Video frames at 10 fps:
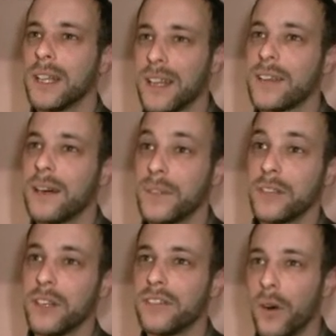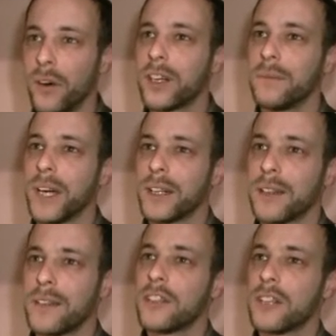Das haben die Wölfe auch
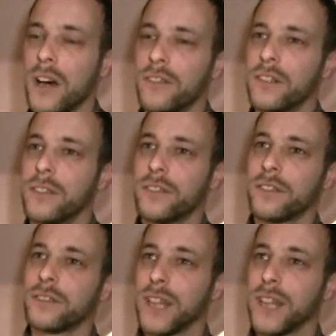gemerkt, dass die Schafe eine,